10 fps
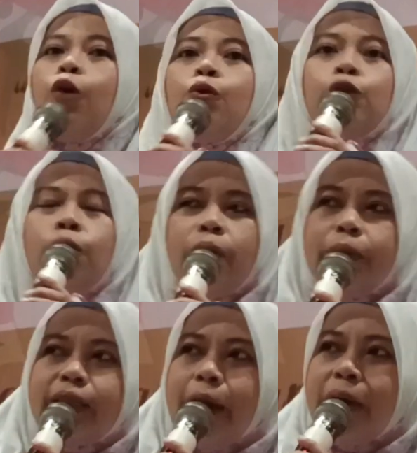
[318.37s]
untuk
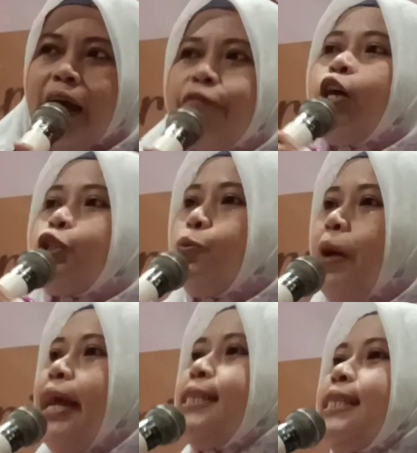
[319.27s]
meminta maaf
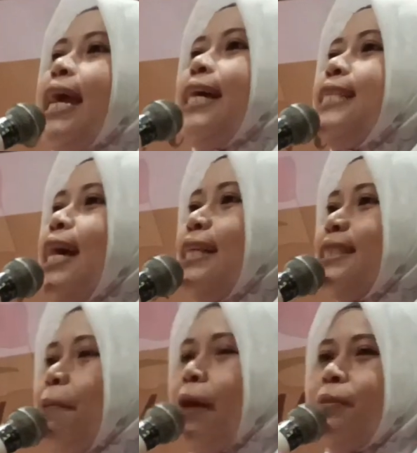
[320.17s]
supaya saya jangan
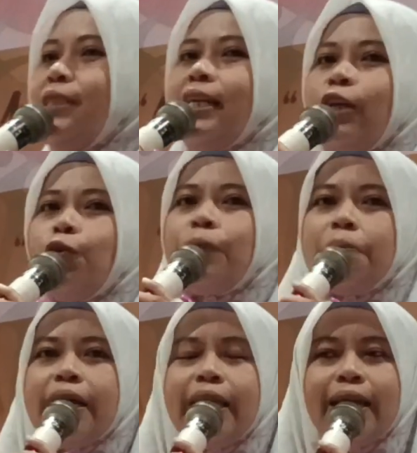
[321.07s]
sampai menjadi umat
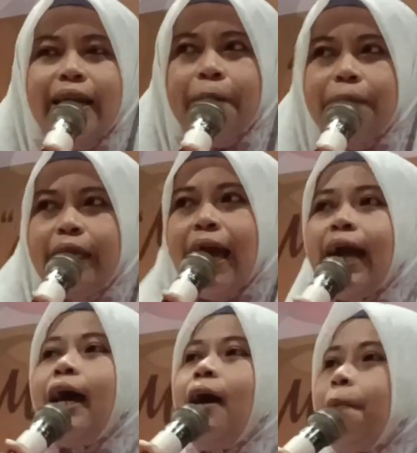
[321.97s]
baginda Nabi yang
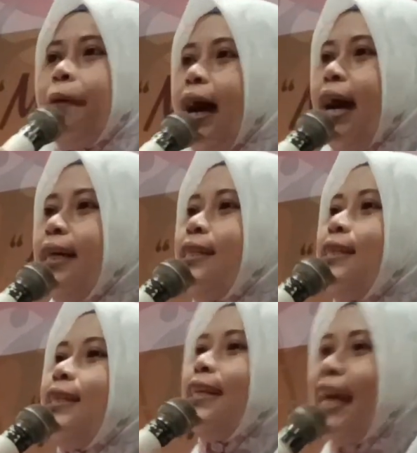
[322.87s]

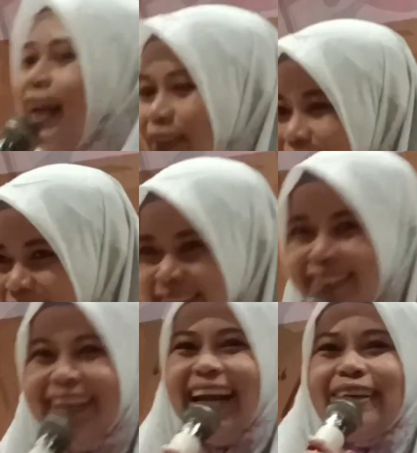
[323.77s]
bangkrut
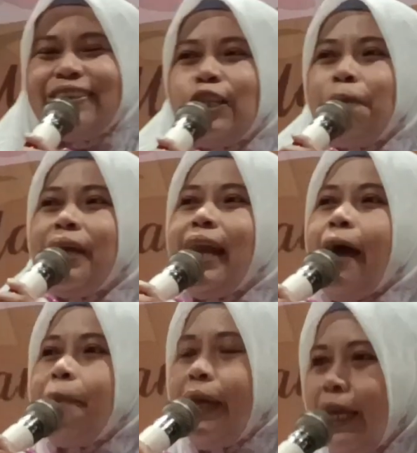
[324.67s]
nah
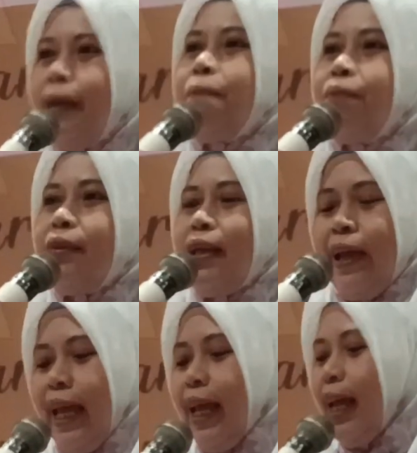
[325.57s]
min
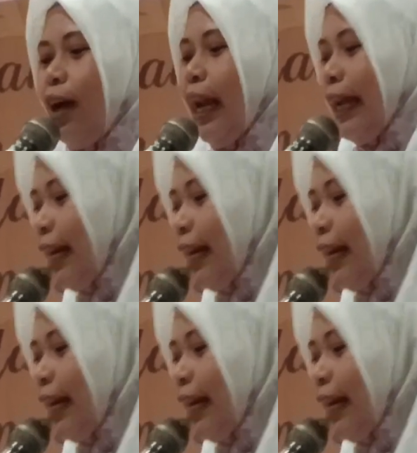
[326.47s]
oleh karena